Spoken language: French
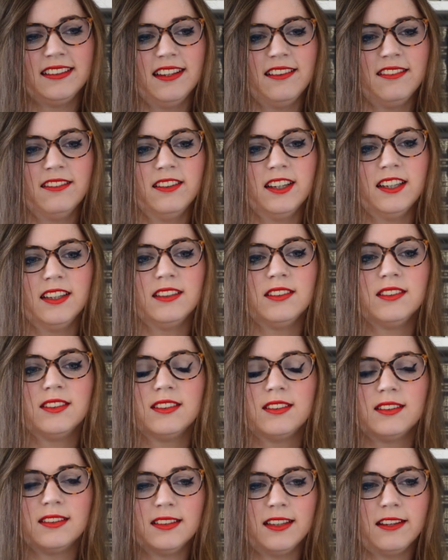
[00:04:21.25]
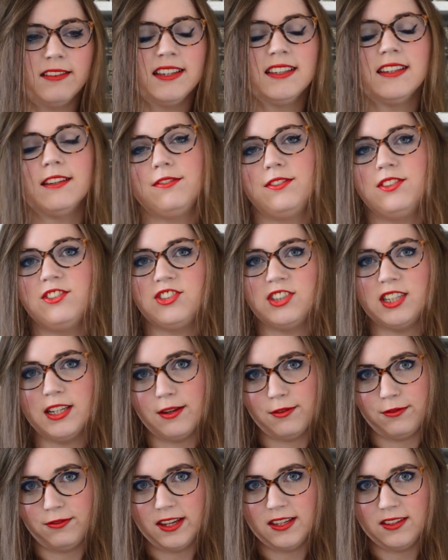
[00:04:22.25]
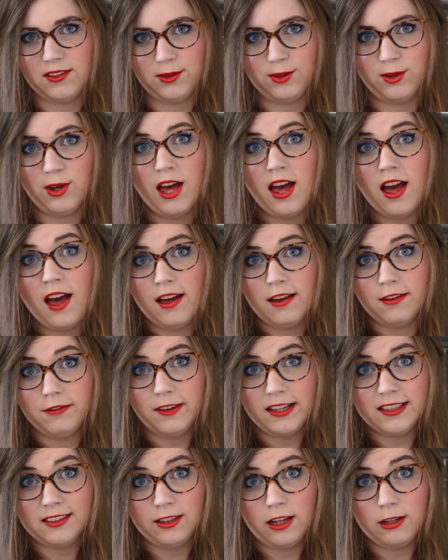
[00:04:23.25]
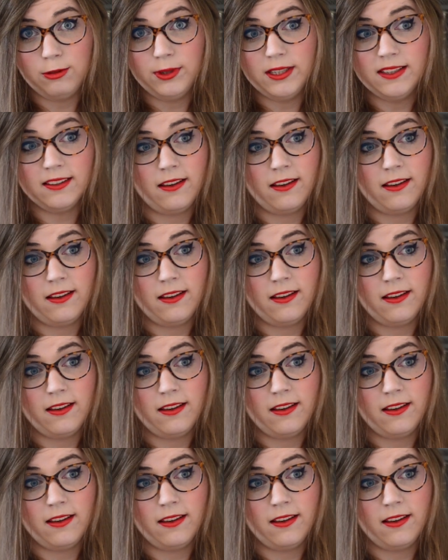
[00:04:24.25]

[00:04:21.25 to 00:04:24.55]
ça va, ça va s'afficher en fait face à lui.